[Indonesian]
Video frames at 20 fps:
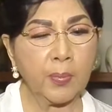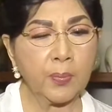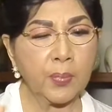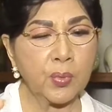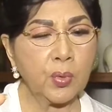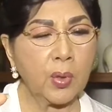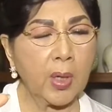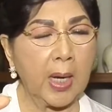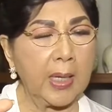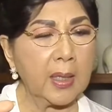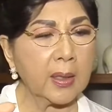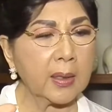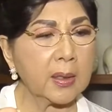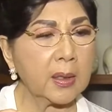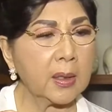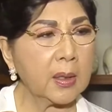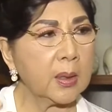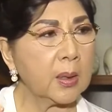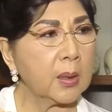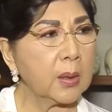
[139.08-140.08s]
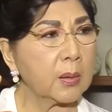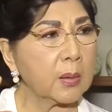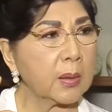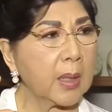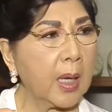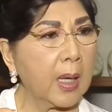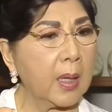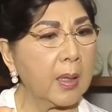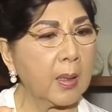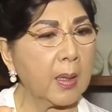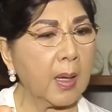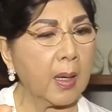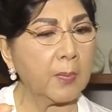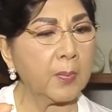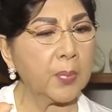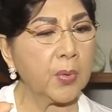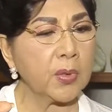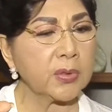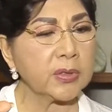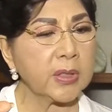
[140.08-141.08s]
pulang ke,
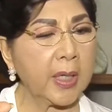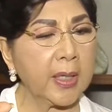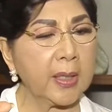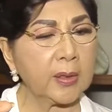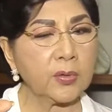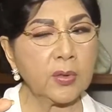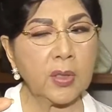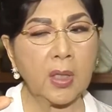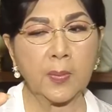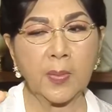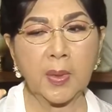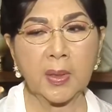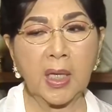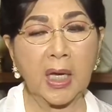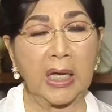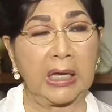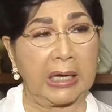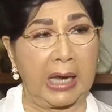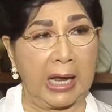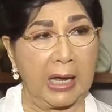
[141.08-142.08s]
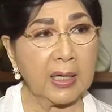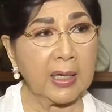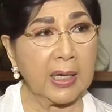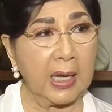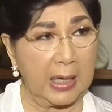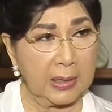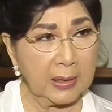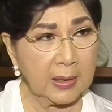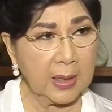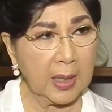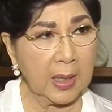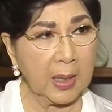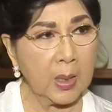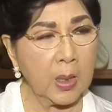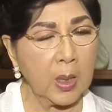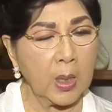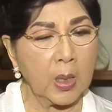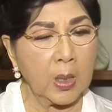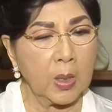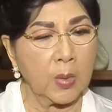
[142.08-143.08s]
kampung saya itu namanya Keranggan ya.
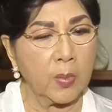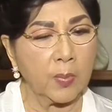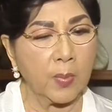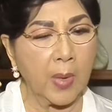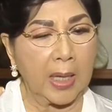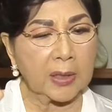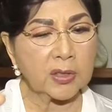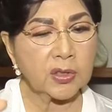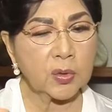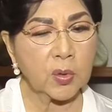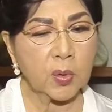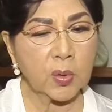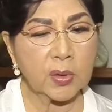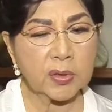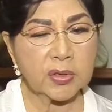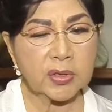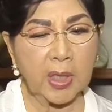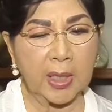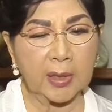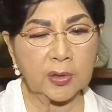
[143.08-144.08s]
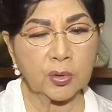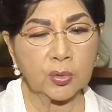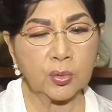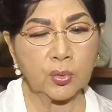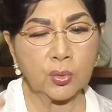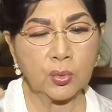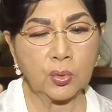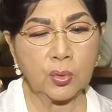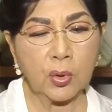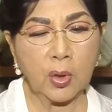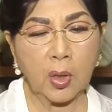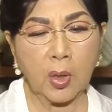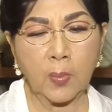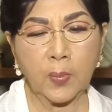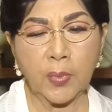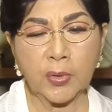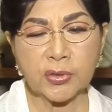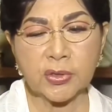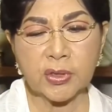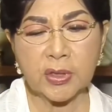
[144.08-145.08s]
Masuk ke satu,
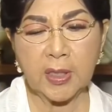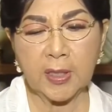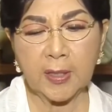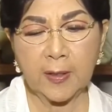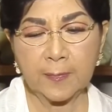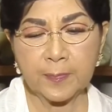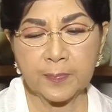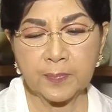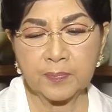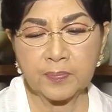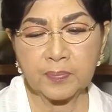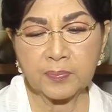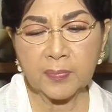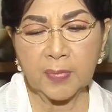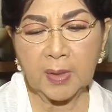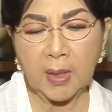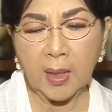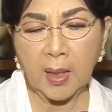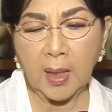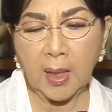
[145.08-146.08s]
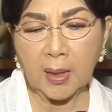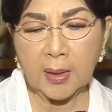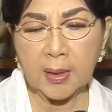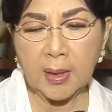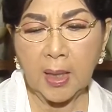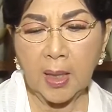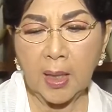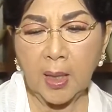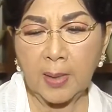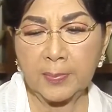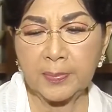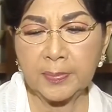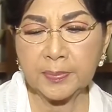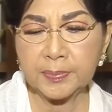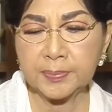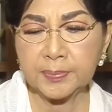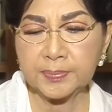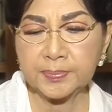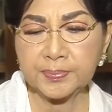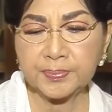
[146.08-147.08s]
apa jenenge ada
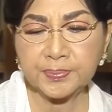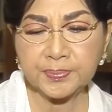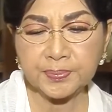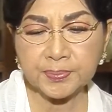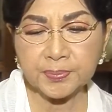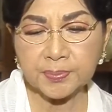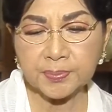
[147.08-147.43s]
hmm,